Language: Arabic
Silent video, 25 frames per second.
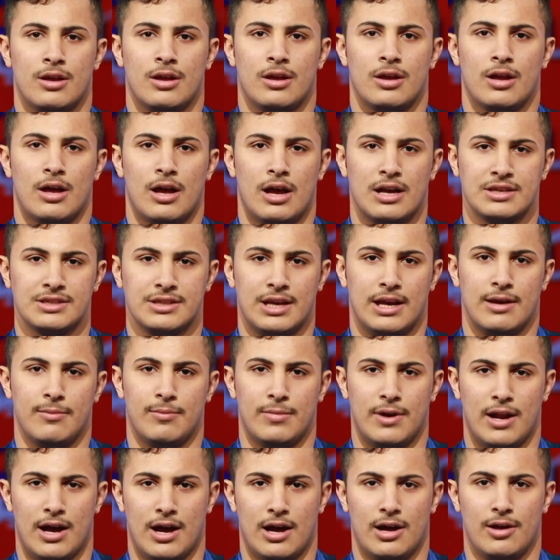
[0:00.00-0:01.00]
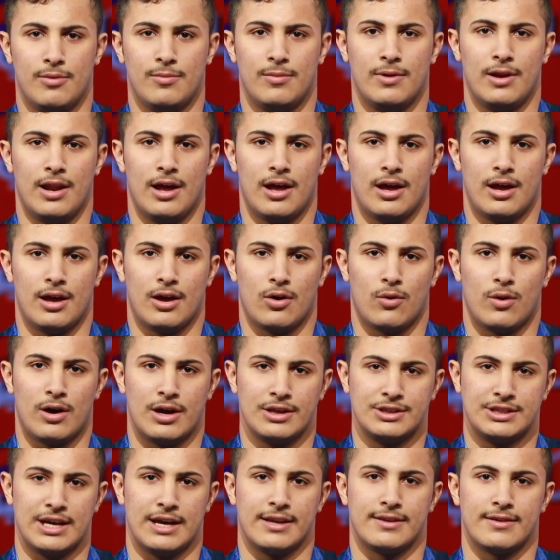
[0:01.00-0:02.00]
اصعب لاعب
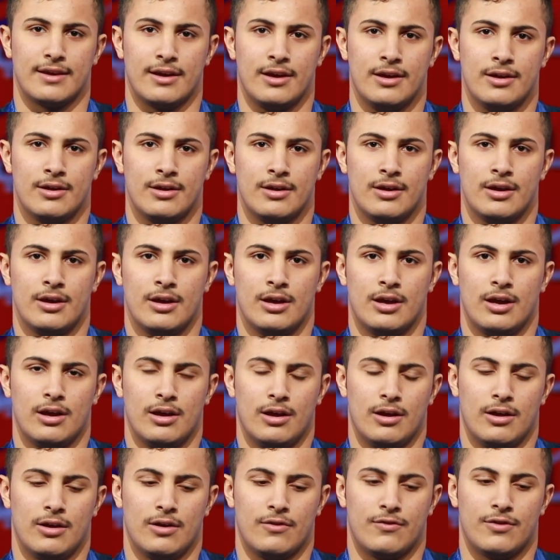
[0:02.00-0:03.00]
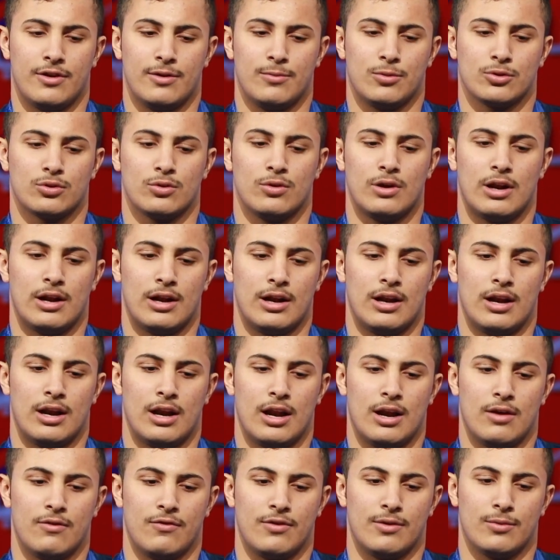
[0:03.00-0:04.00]
واجهته آه، في البطوله
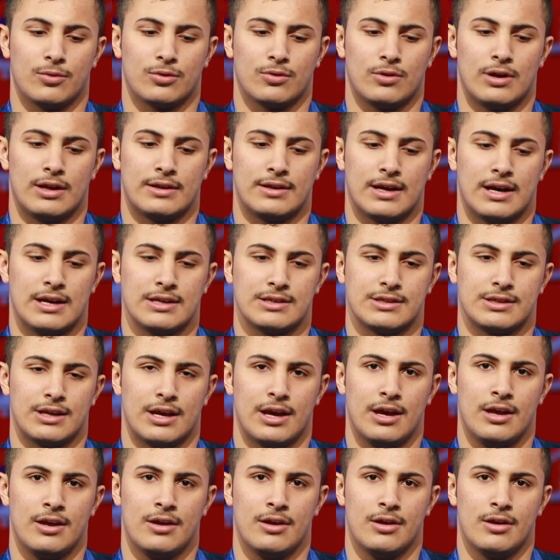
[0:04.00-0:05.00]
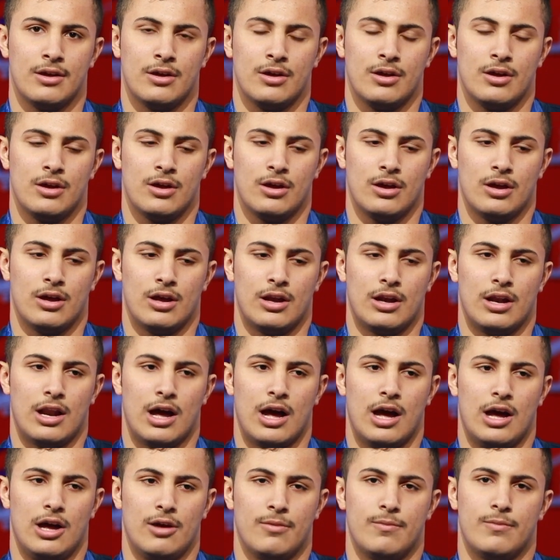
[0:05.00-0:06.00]
في بطوله اسيا
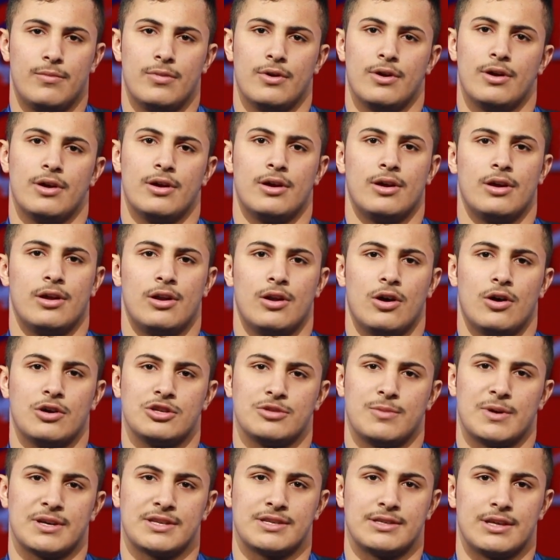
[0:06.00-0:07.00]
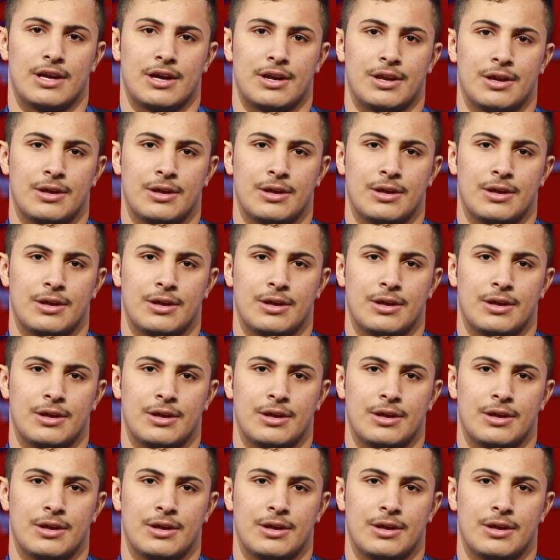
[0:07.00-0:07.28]
اللاعب آه، الاوزبكستاني